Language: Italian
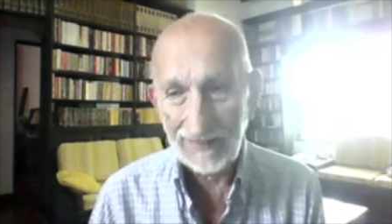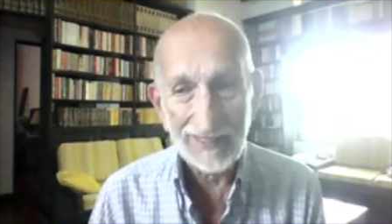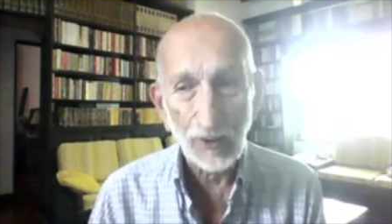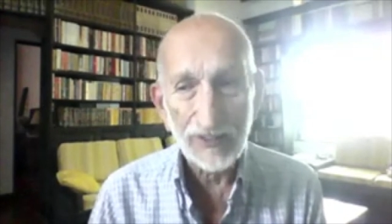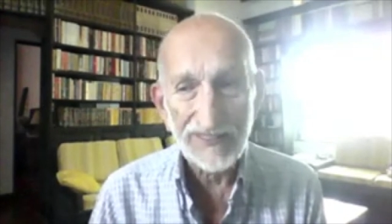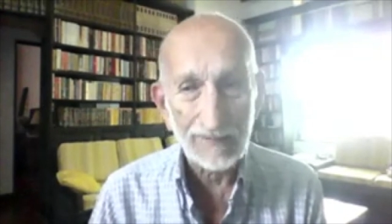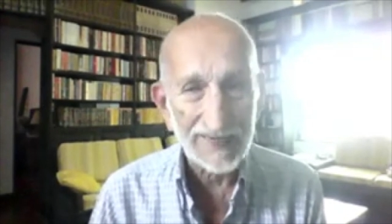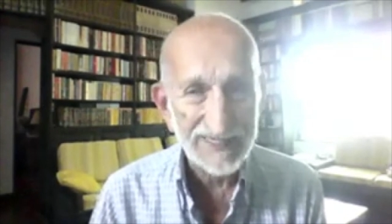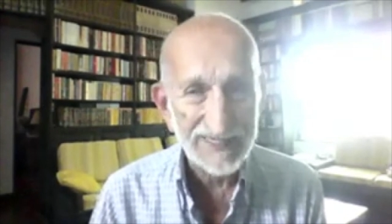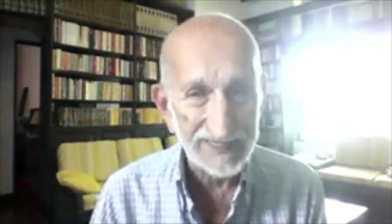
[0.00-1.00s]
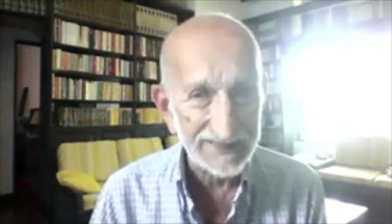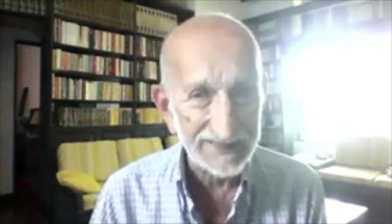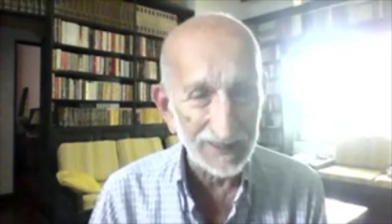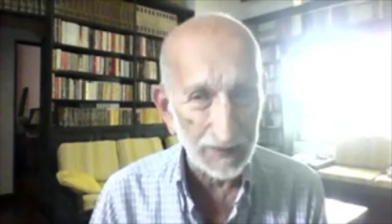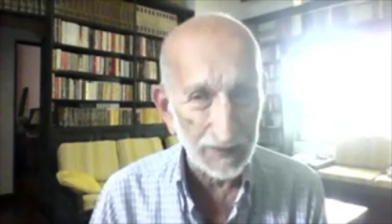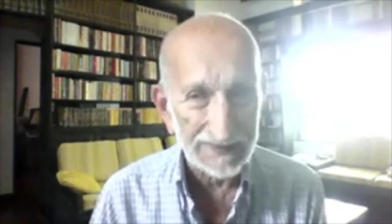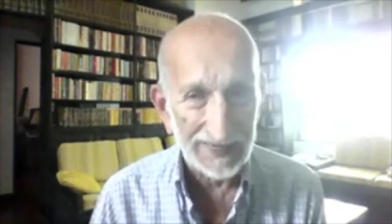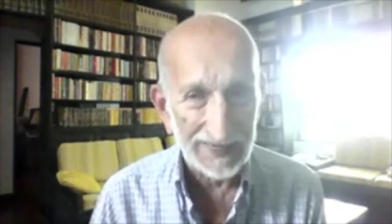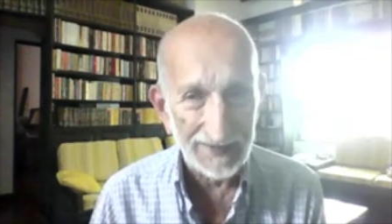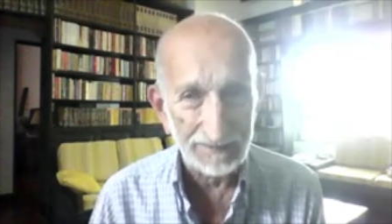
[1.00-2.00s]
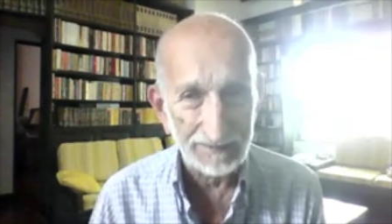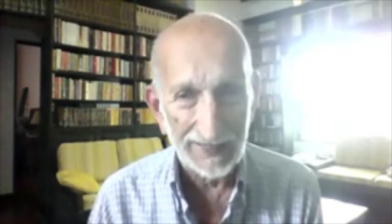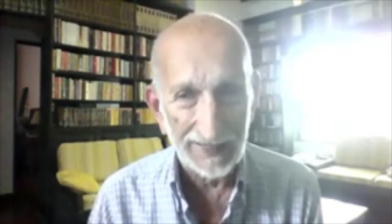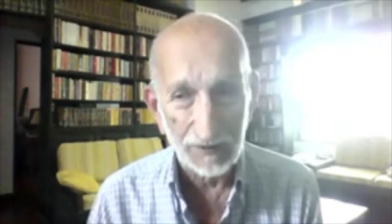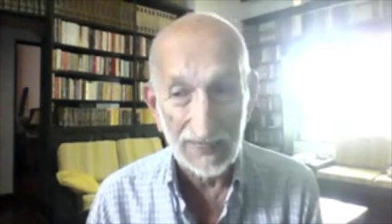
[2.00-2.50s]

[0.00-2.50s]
l'ideologia marxista in quei tempi era